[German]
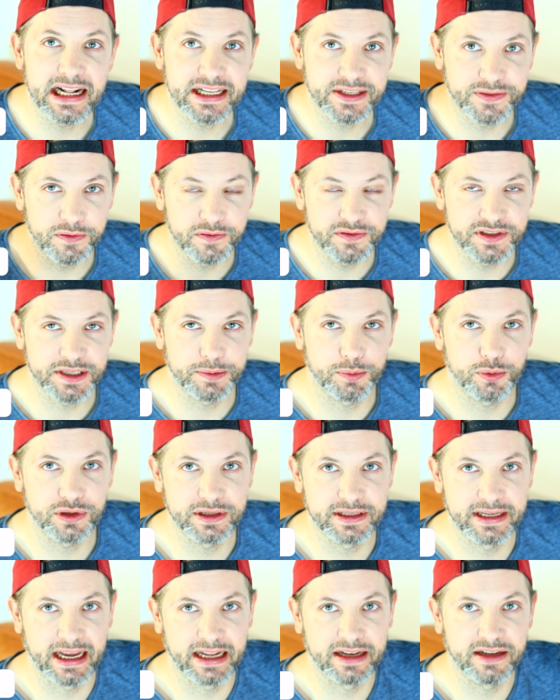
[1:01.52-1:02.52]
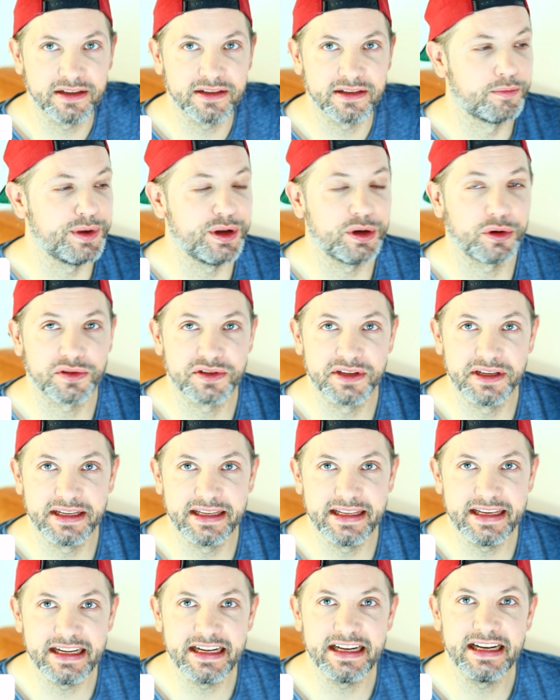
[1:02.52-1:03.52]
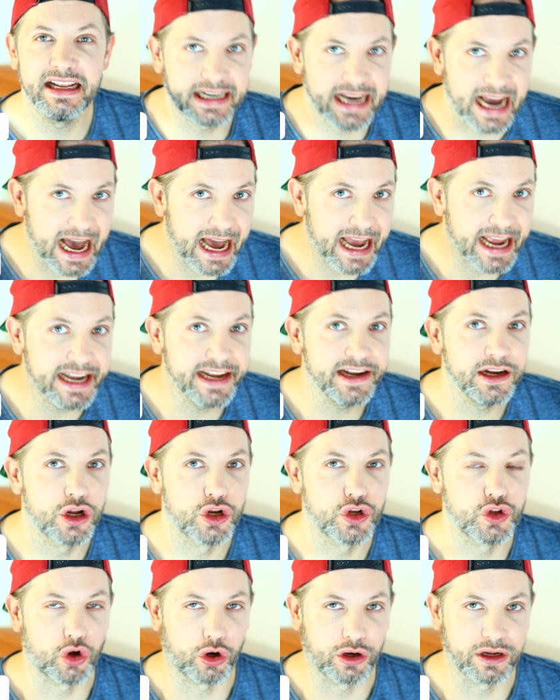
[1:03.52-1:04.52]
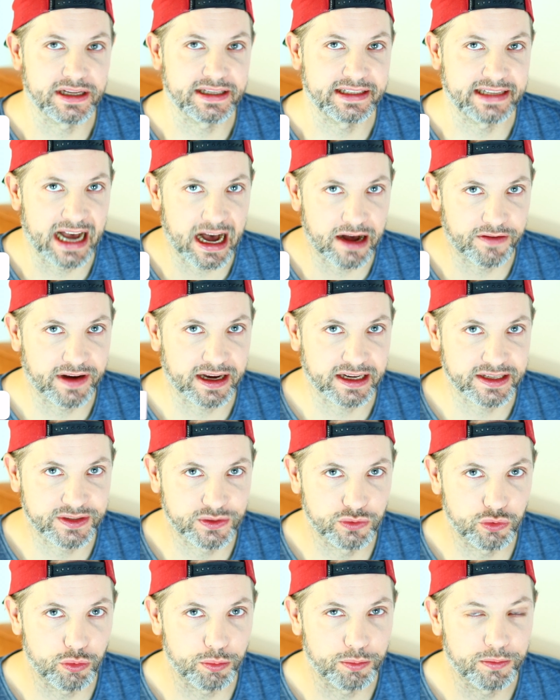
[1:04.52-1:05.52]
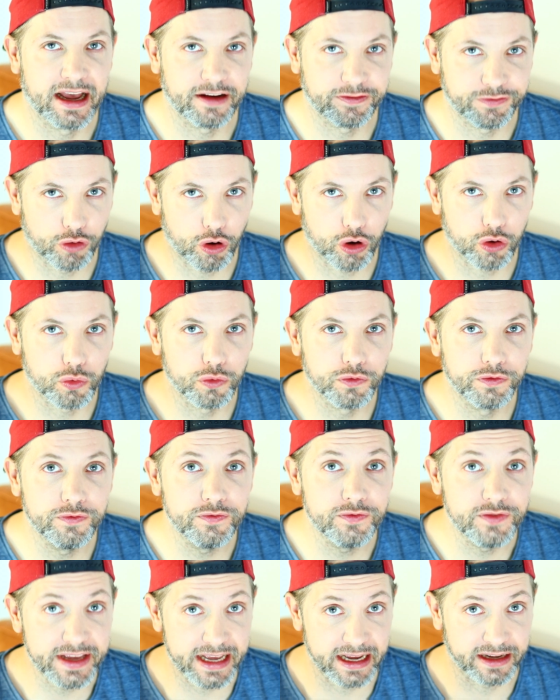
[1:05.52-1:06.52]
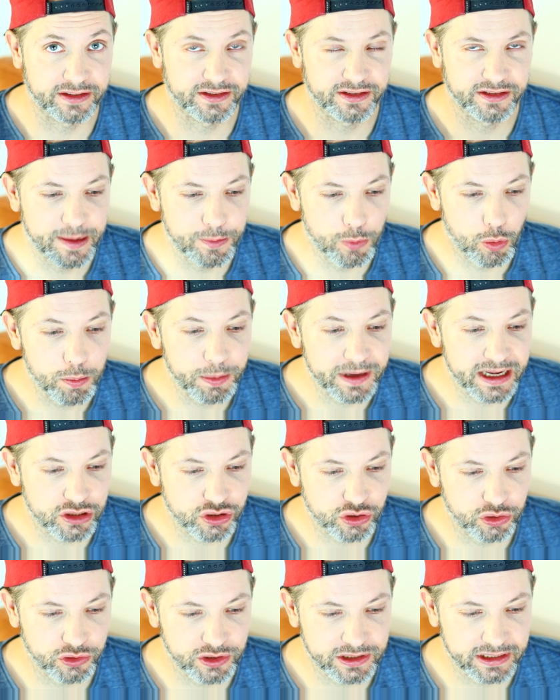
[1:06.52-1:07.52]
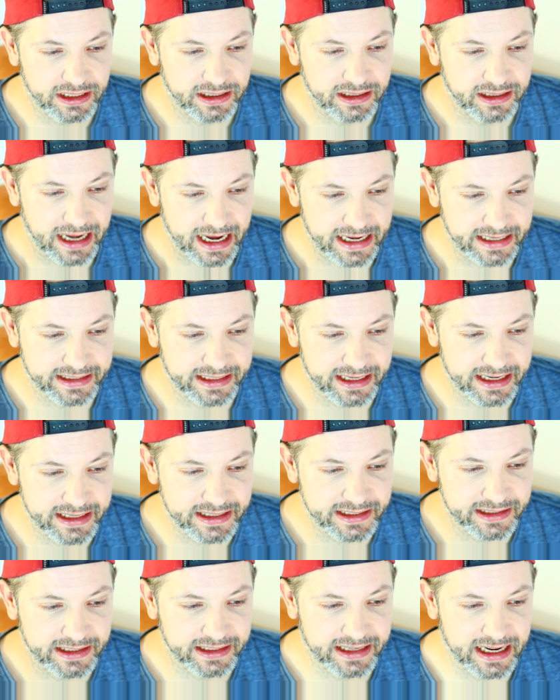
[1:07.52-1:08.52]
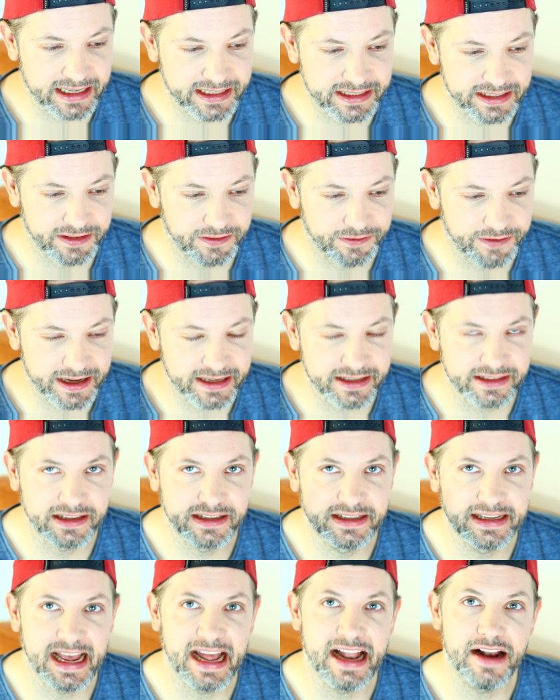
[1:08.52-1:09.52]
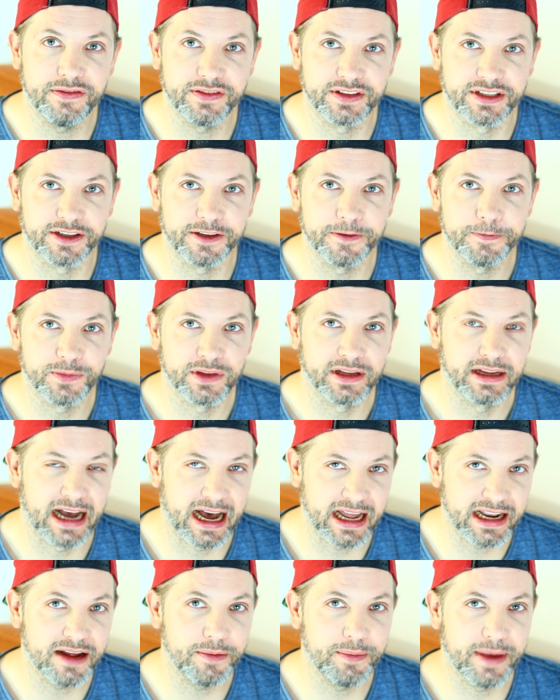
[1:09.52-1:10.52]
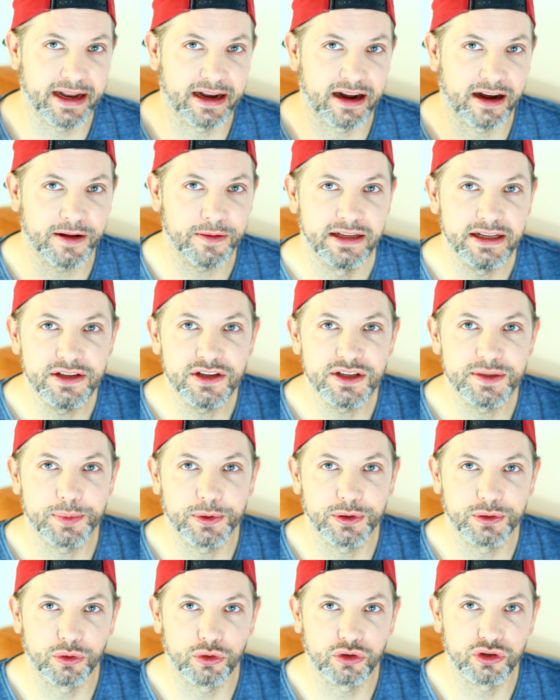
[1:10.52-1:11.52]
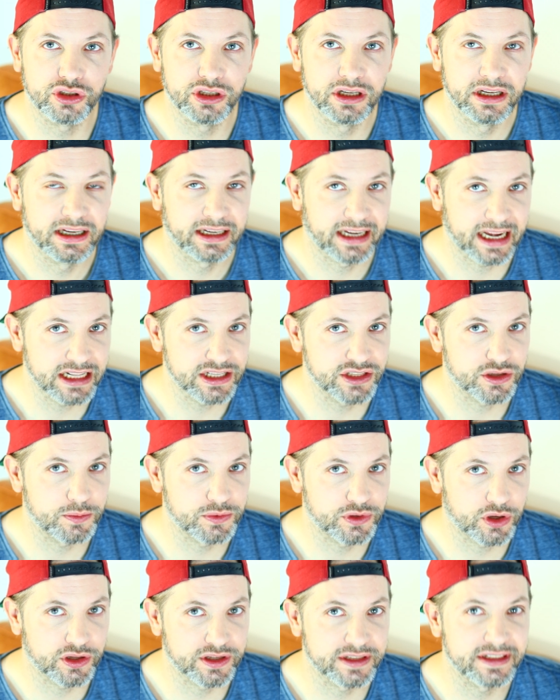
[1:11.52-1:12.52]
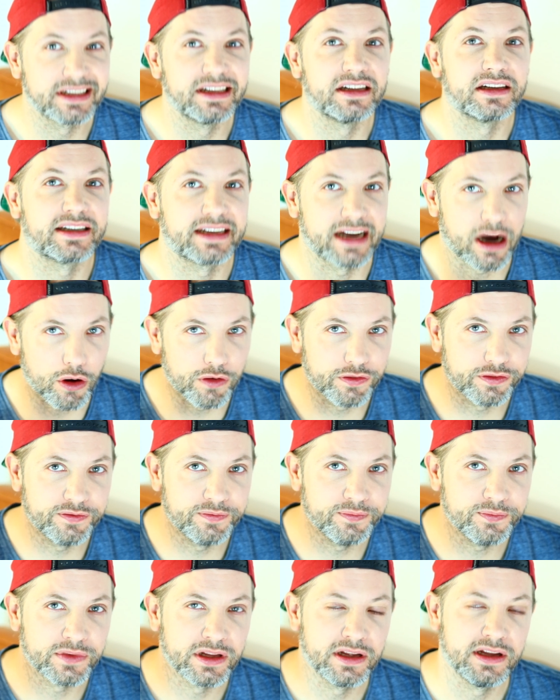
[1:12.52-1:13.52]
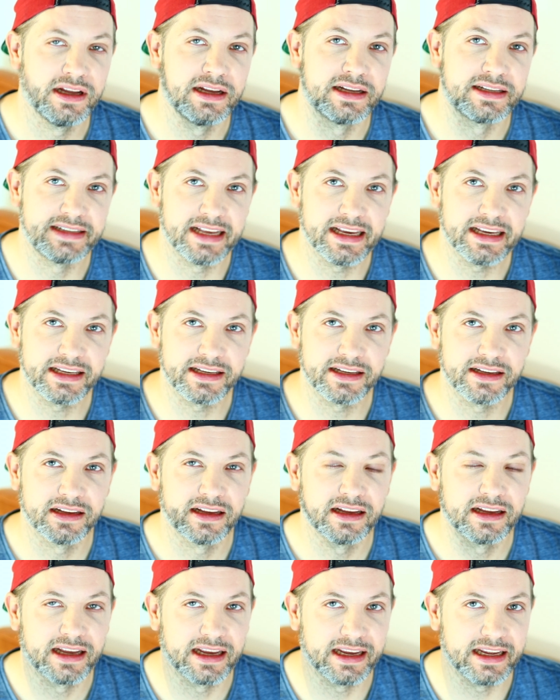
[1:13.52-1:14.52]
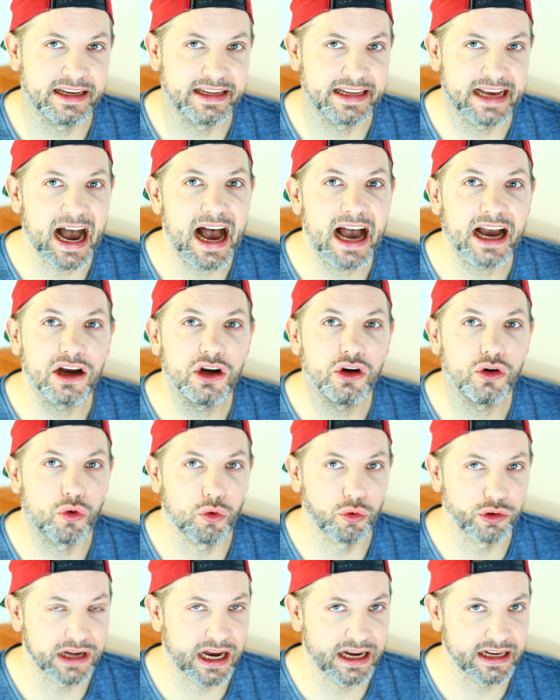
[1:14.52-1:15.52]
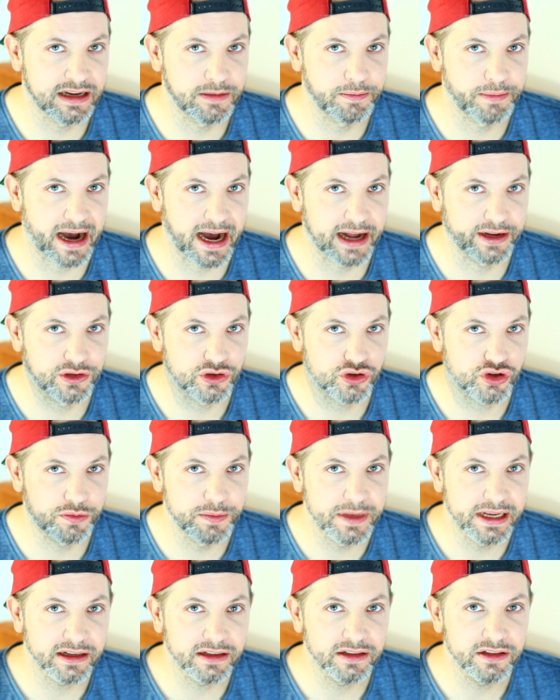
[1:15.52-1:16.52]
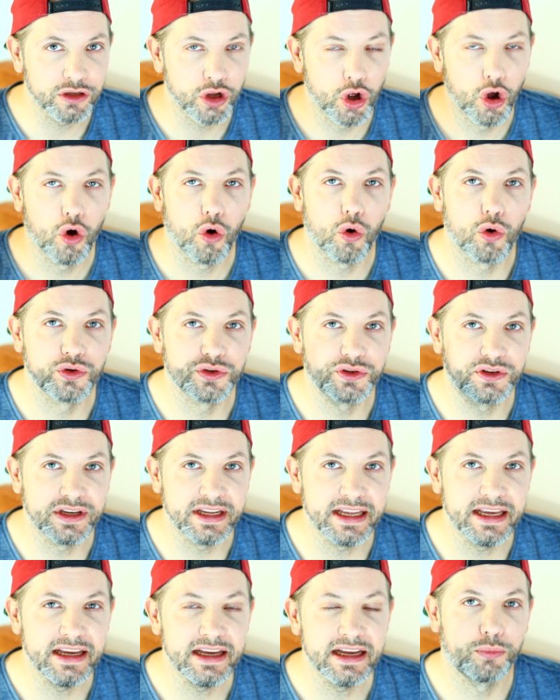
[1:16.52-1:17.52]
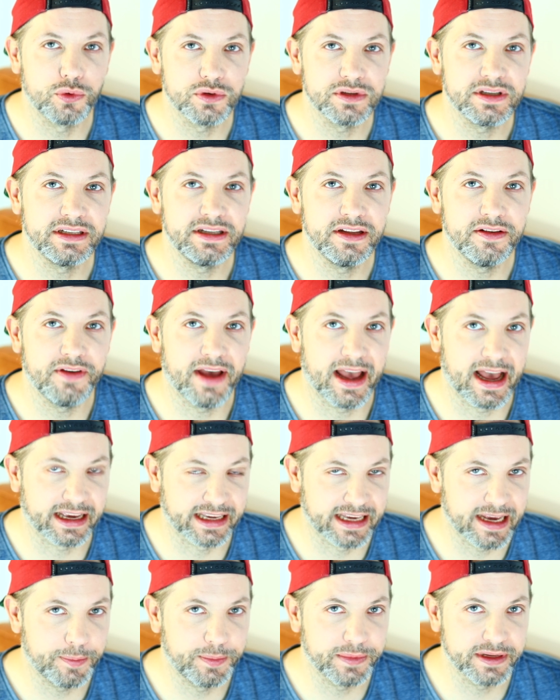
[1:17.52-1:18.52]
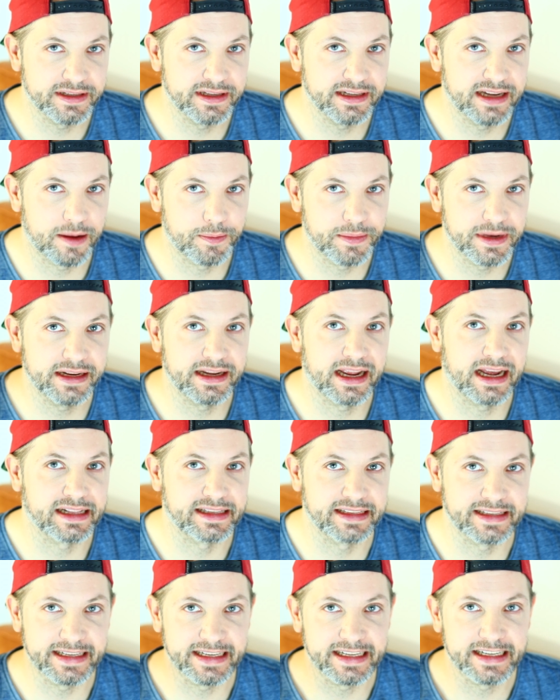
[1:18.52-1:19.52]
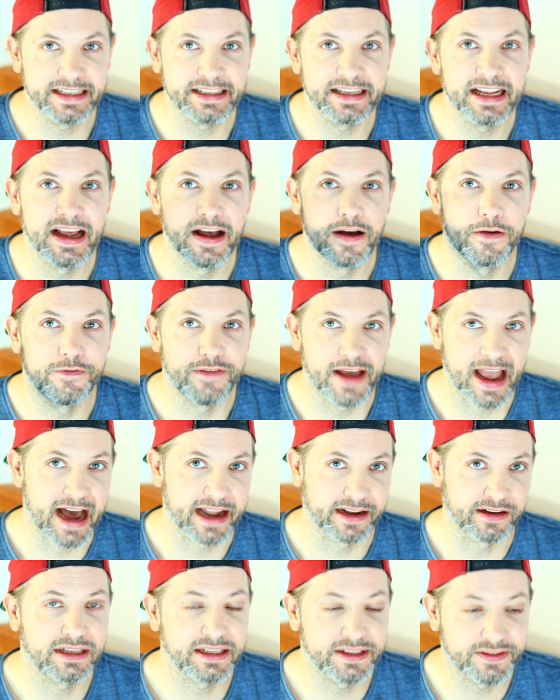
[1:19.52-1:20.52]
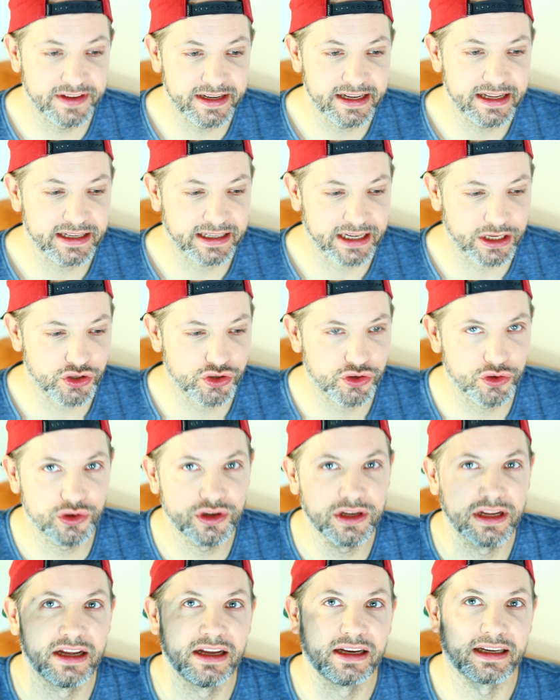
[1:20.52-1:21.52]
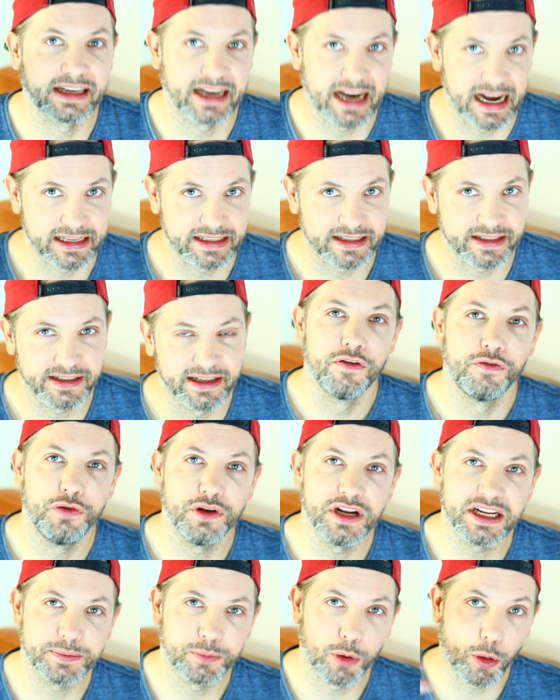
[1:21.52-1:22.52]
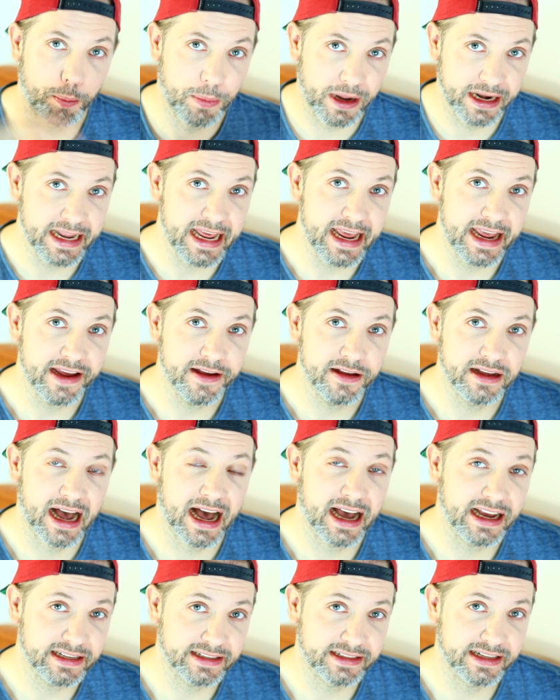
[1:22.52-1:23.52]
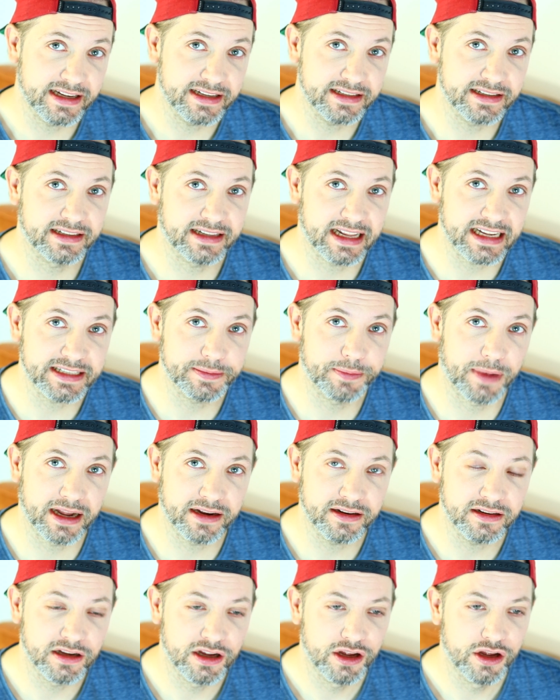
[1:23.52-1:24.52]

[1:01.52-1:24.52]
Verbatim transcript: als 50% Minoxidil kein neues Haarwachstum hervorrufen wird. Im Umkehrschluss heißt das, dass fast die Hälfte aller Männer dieses Produkt ganz umsonst kaufen, sich in die Haare oder in den Bart schmieren und nie positive Ergebnisse damit erzielen werden. Das finde ich ganz schön krass. Für das Portemonnaie heißt das, dass man